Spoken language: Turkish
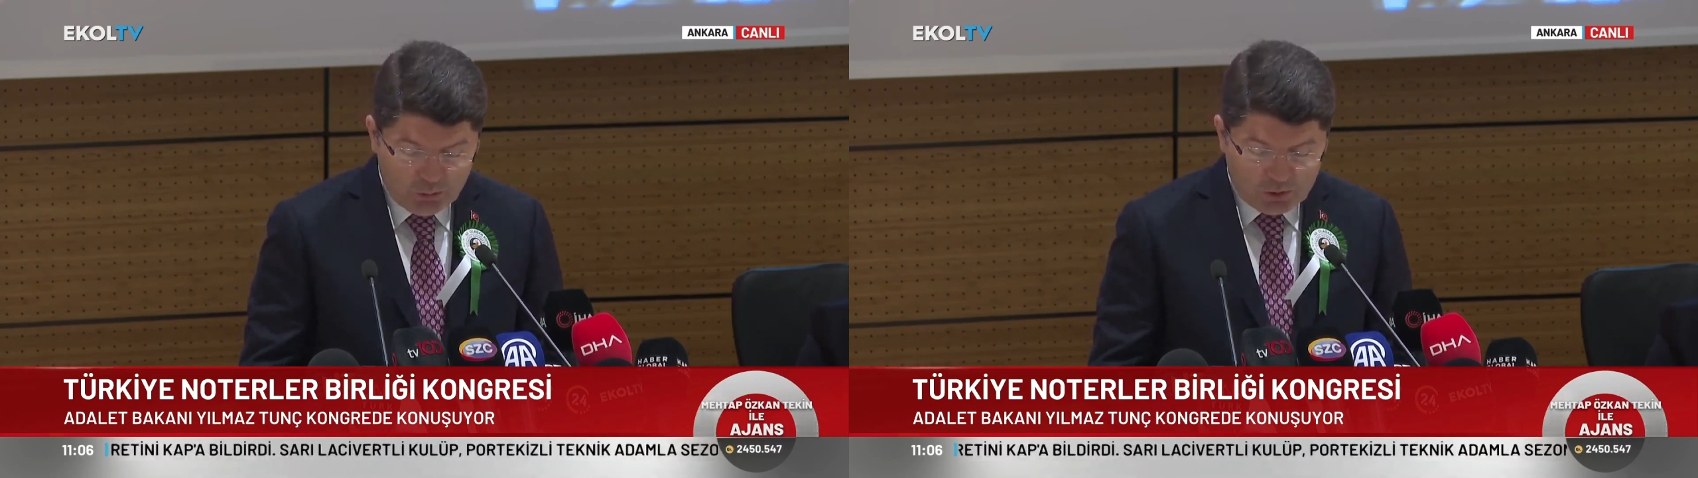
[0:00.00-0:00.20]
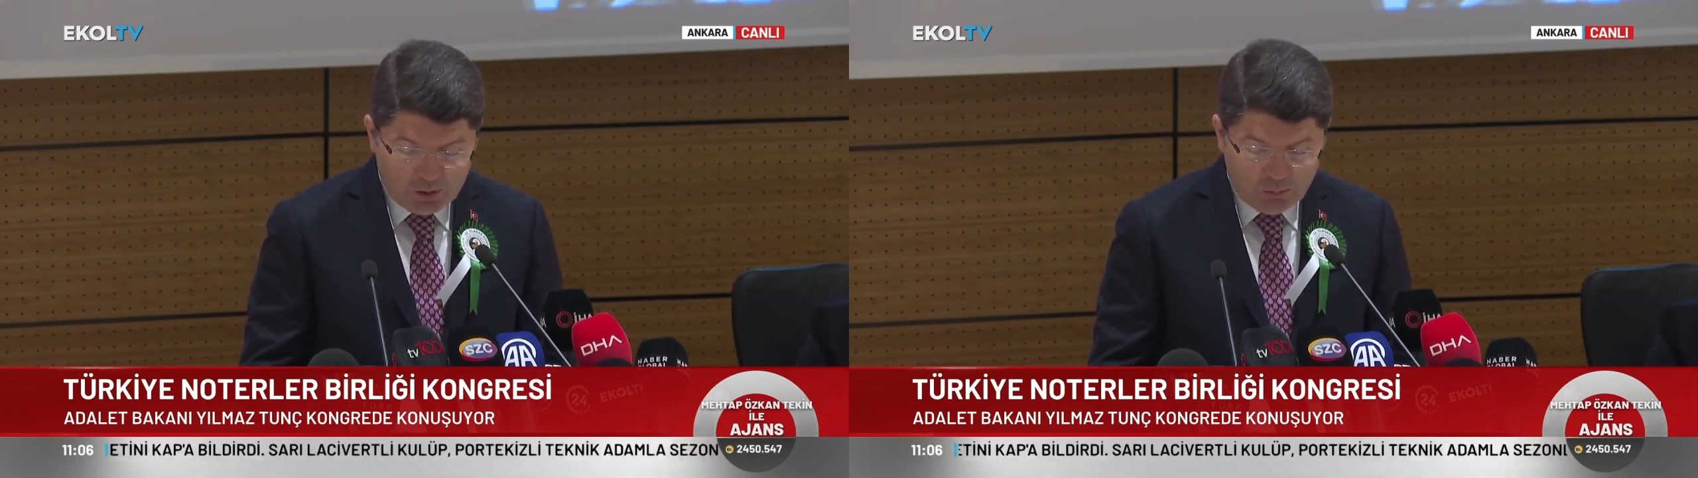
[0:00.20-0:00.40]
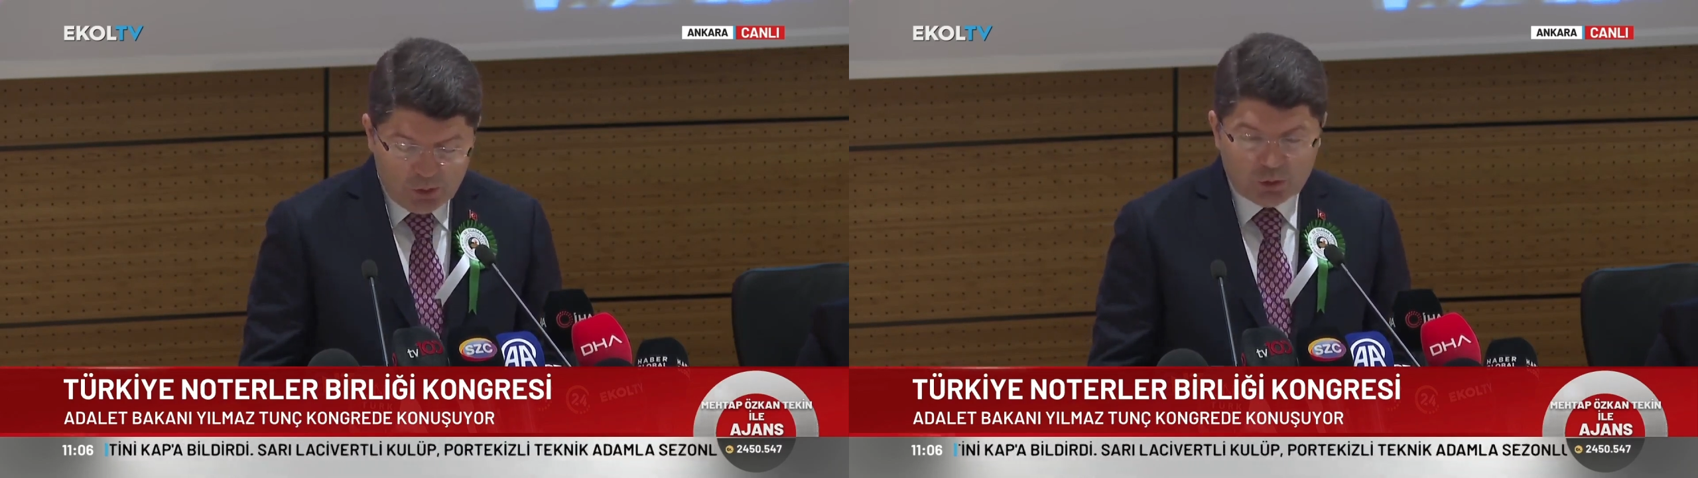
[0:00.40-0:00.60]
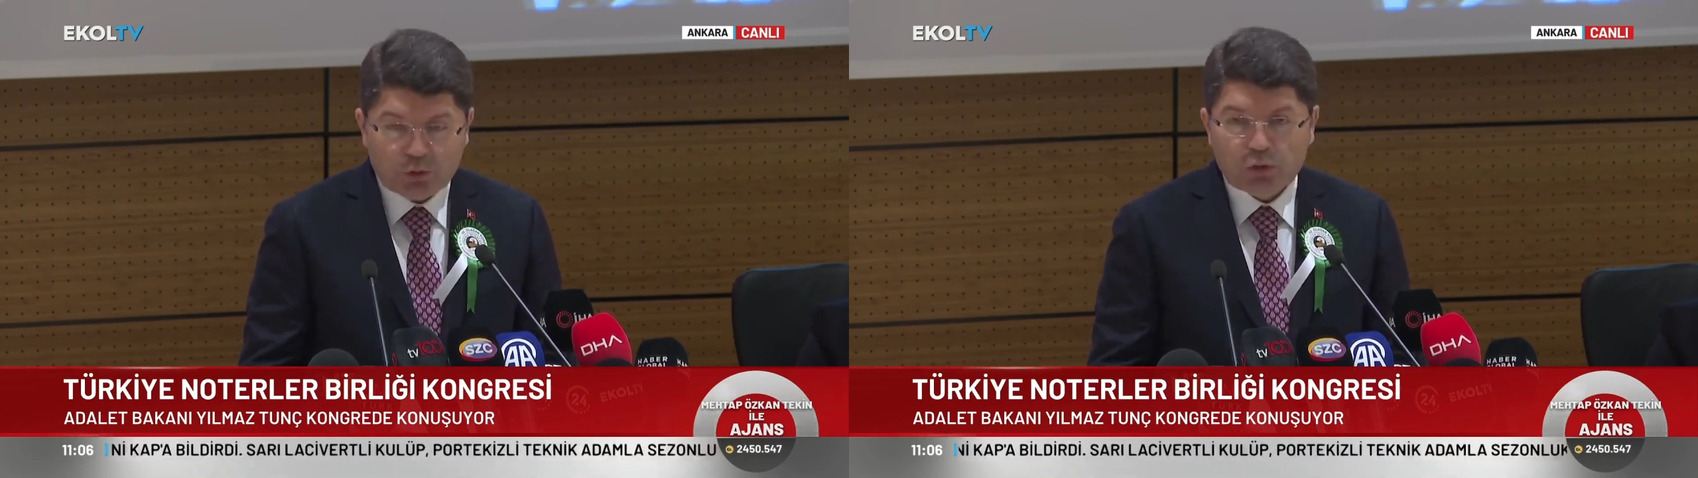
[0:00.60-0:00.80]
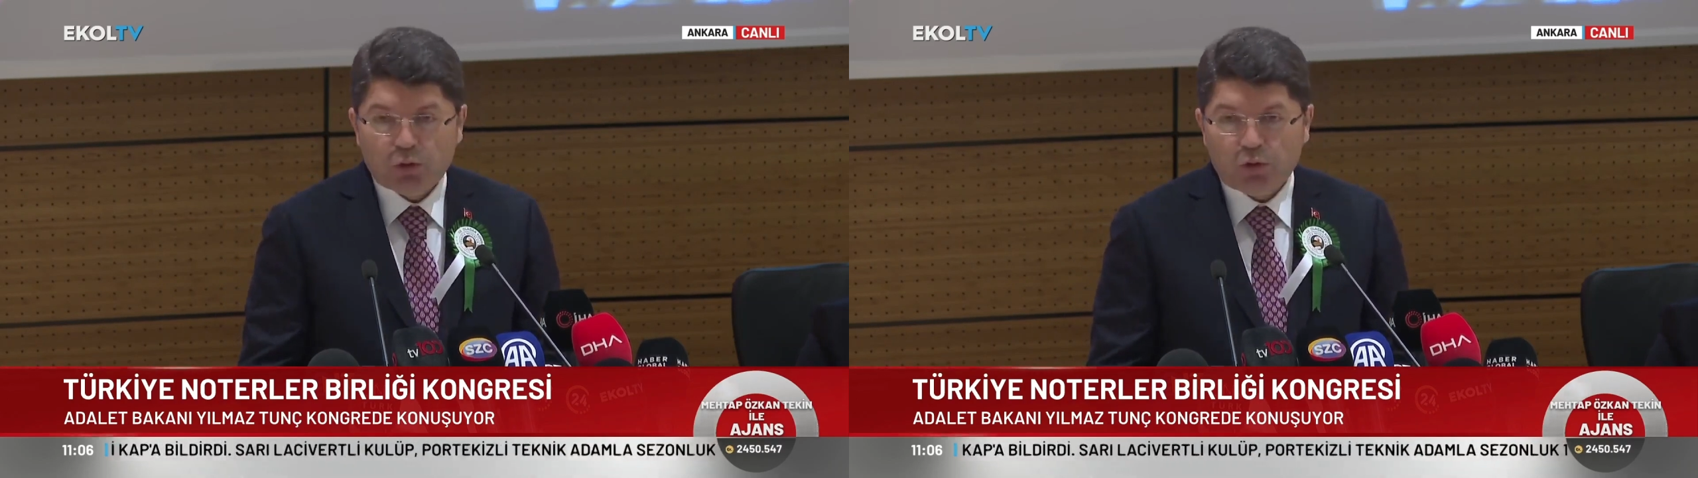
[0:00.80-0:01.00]

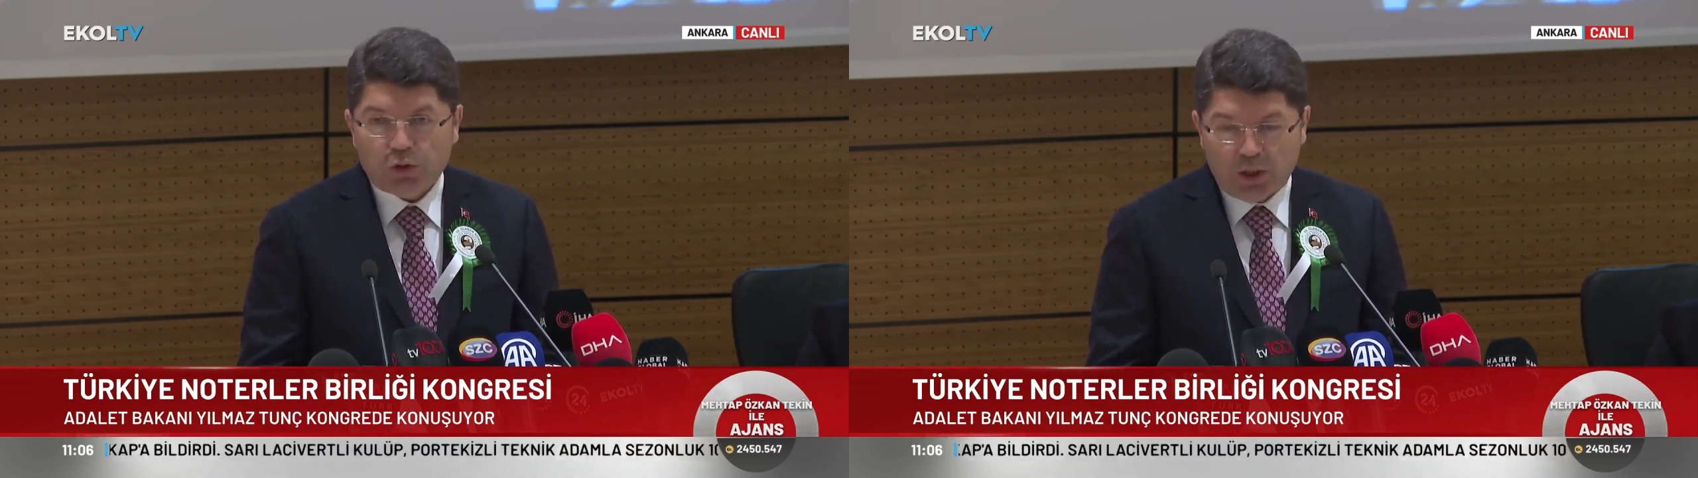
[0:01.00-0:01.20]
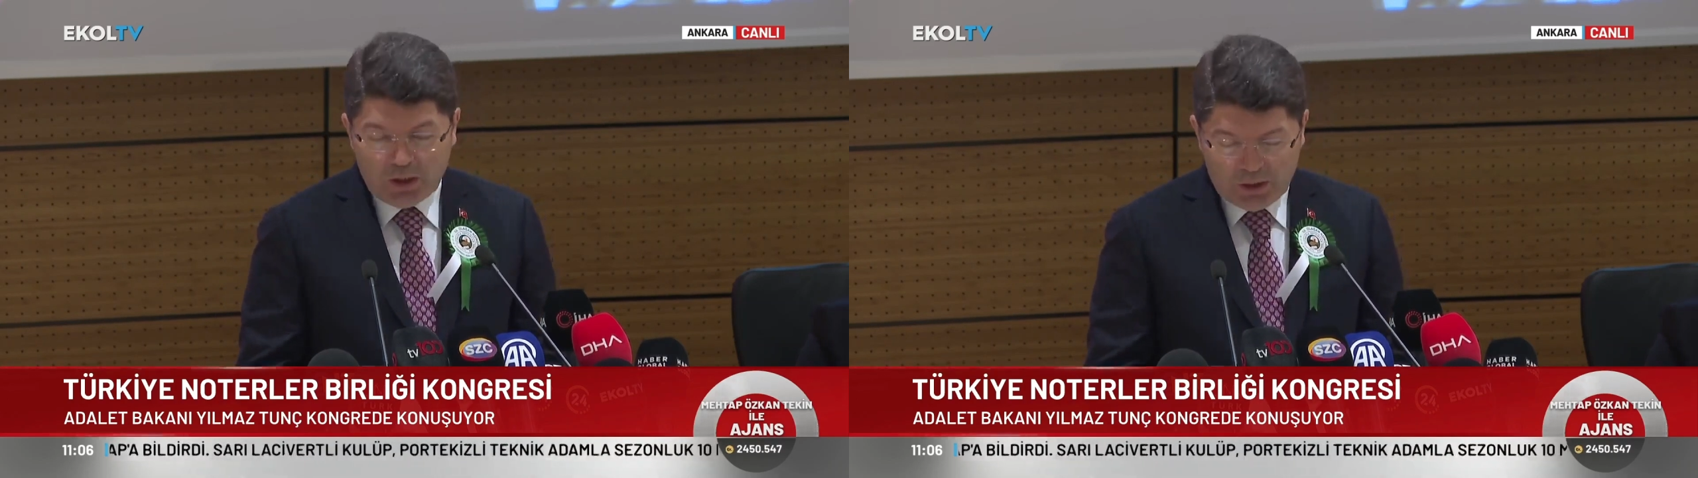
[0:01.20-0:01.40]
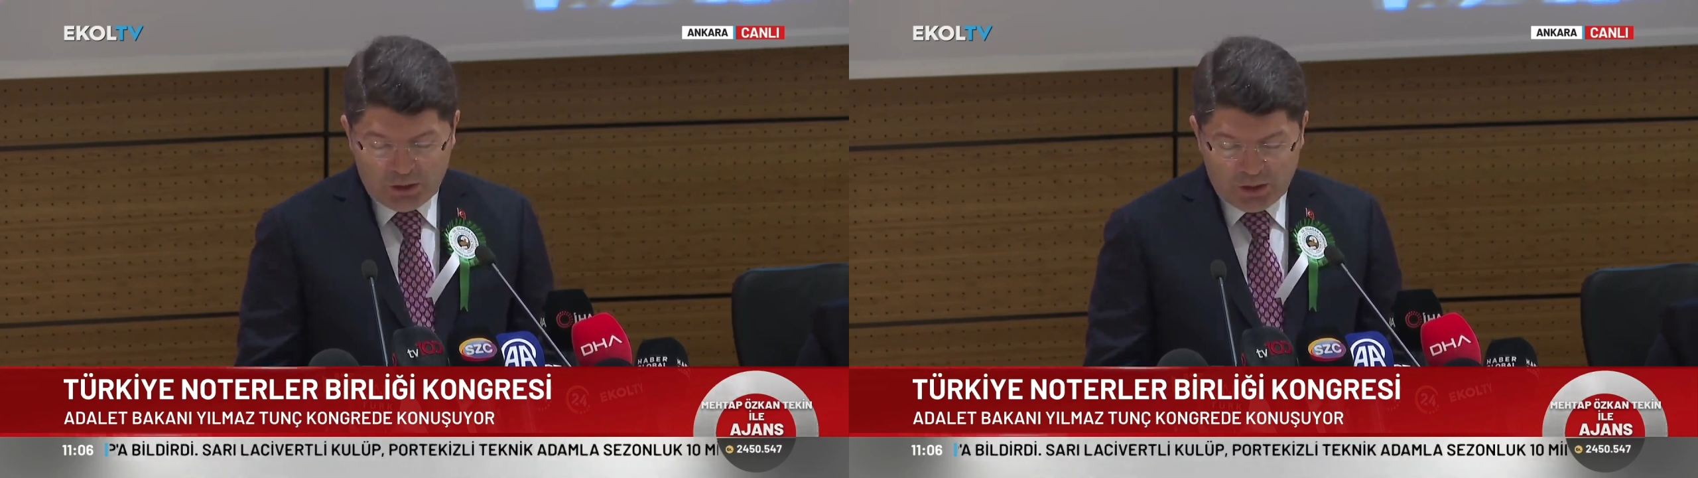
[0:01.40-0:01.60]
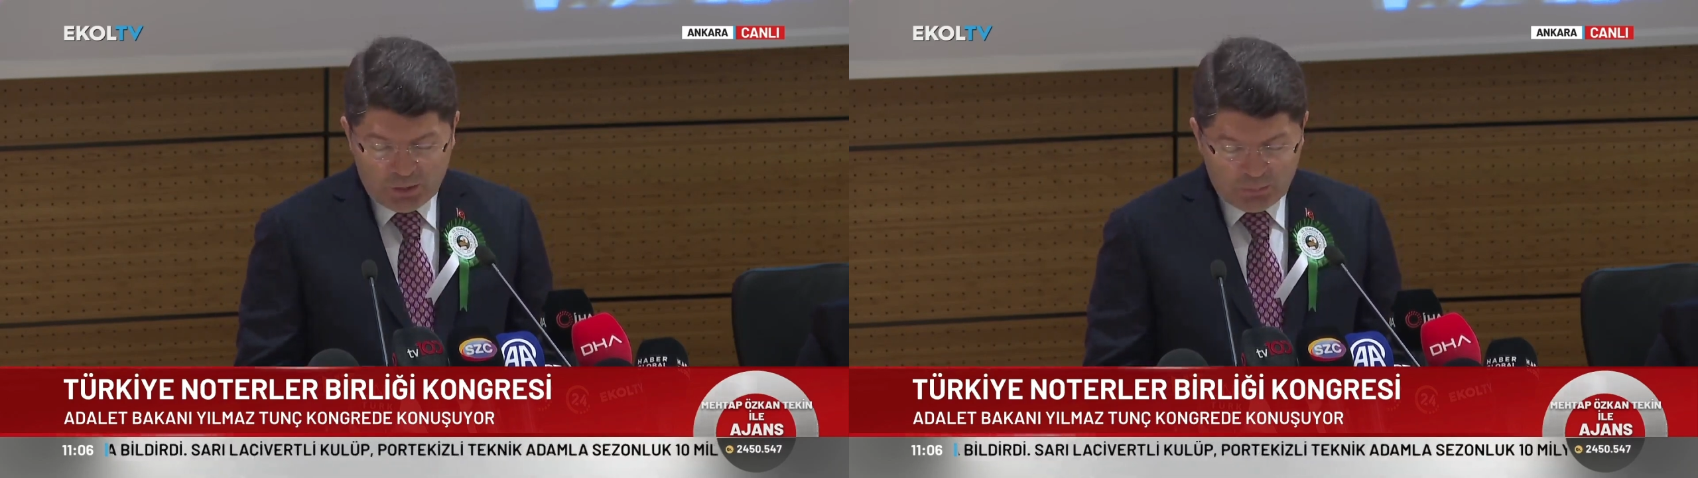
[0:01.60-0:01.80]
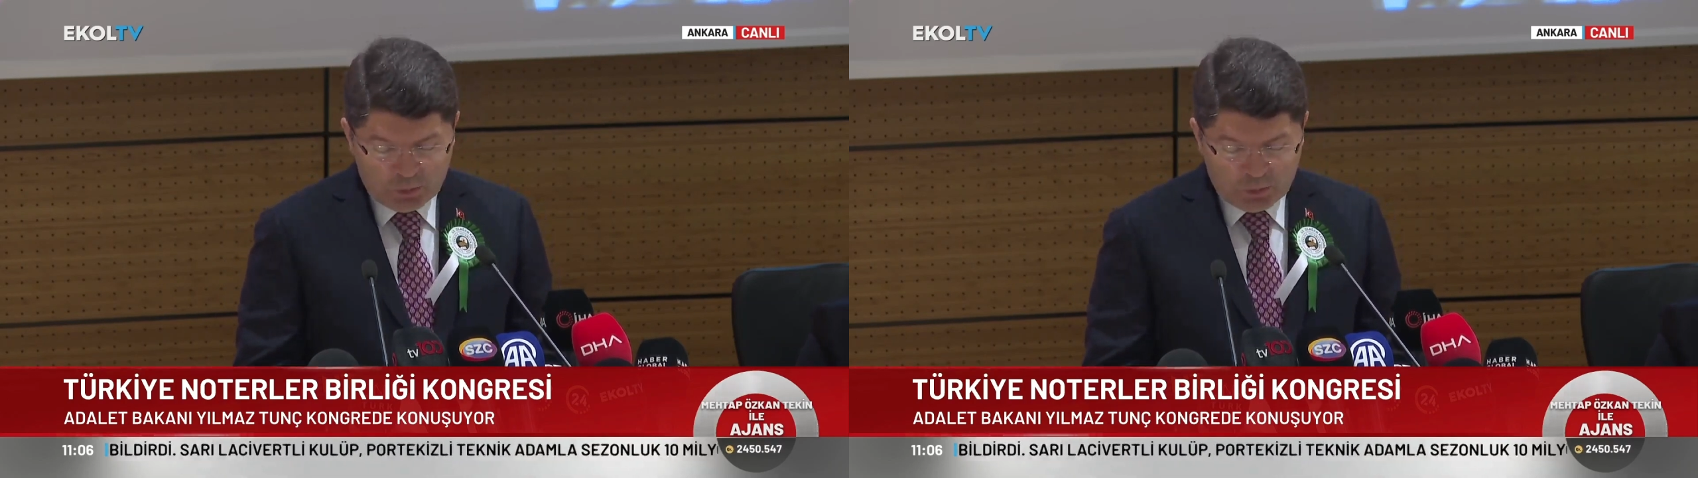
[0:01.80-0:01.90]
günümüzde birçoğunu noterlerin